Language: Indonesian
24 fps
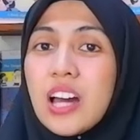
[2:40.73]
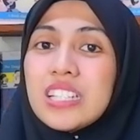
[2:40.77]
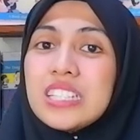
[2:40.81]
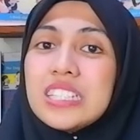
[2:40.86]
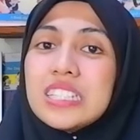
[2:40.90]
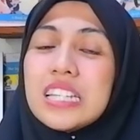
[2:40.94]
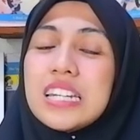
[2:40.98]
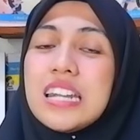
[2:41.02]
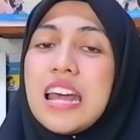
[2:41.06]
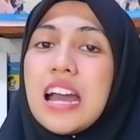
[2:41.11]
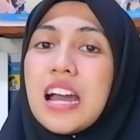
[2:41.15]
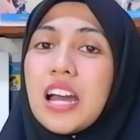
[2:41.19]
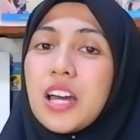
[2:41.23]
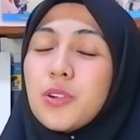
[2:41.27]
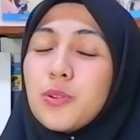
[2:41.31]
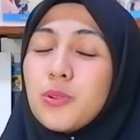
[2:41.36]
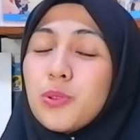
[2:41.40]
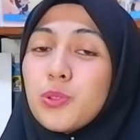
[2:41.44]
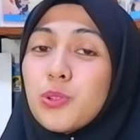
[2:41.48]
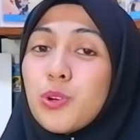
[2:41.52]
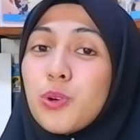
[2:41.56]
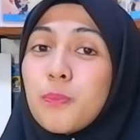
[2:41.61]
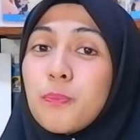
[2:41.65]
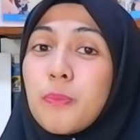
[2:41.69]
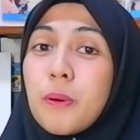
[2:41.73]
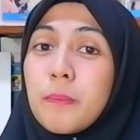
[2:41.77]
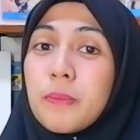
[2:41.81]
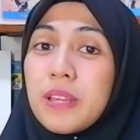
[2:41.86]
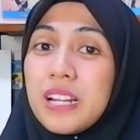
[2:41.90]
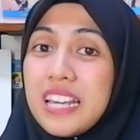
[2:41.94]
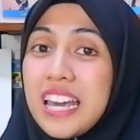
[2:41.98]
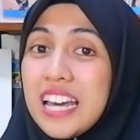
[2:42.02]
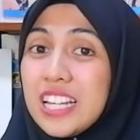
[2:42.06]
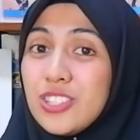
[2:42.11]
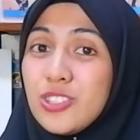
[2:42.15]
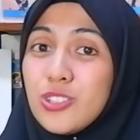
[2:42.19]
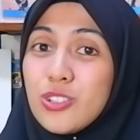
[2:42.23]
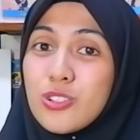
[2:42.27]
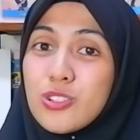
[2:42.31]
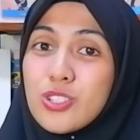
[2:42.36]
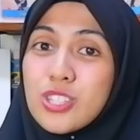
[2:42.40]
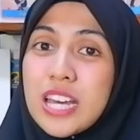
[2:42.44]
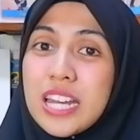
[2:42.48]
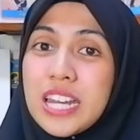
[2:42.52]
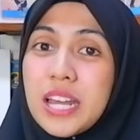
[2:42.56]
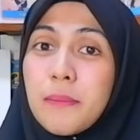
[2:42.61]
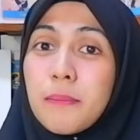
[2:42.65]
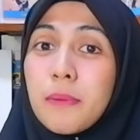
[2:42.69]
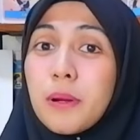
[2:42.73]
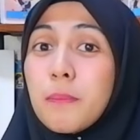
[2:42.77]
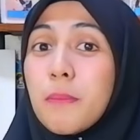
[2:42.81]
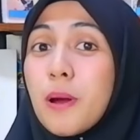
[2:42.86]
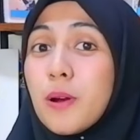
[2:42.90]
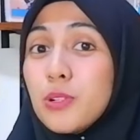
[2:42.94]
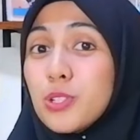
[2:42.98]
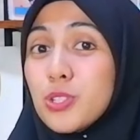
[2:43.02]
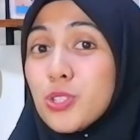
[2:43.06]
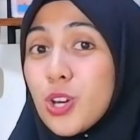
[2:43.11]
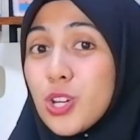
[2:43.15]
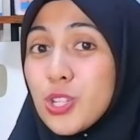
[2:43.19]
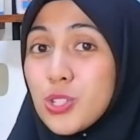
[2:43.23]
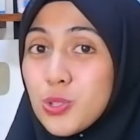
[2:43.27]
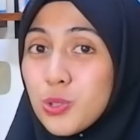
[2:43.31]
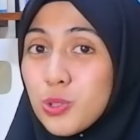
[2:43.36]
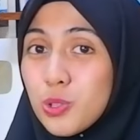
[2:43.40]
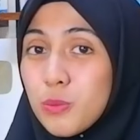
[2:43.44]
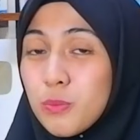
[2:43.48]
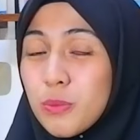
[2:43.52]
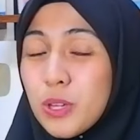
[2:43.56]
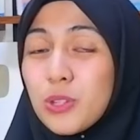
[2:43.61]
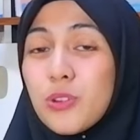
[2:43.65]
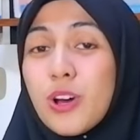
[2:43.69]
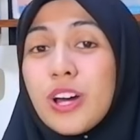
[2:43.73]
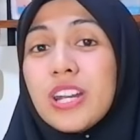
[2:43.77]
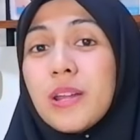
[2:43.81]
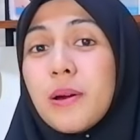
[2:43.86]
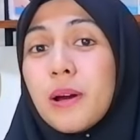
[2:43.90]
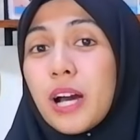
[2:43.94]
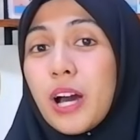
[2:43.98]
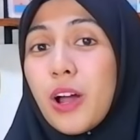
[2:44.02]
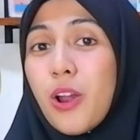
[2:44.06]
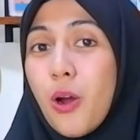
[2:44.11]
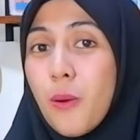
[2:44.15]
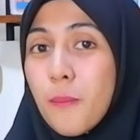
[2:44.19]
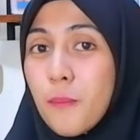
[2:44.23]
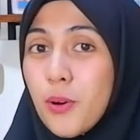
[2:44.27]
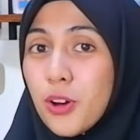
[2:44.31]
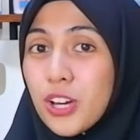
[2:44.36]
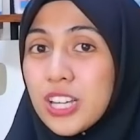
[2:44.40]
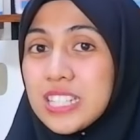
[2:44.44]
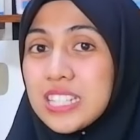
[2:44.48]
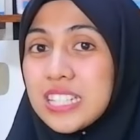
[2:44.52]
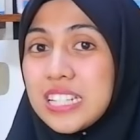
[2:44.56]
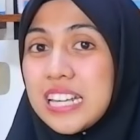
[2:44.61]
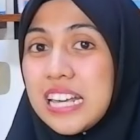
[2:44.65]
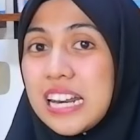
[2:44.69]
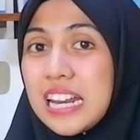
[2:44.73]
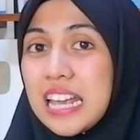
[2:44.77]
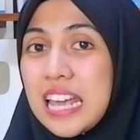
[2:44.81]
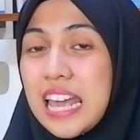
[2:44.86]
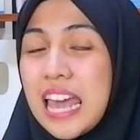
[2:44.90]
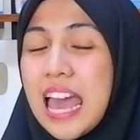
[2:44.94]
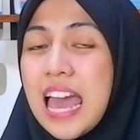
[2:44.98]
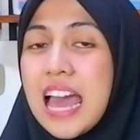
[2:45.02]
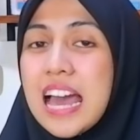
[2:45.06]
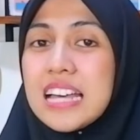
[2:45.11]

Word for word: Sedangkan untuk pemilihan jurusan yang berbau soshum itu ada kelompoknya sendiri.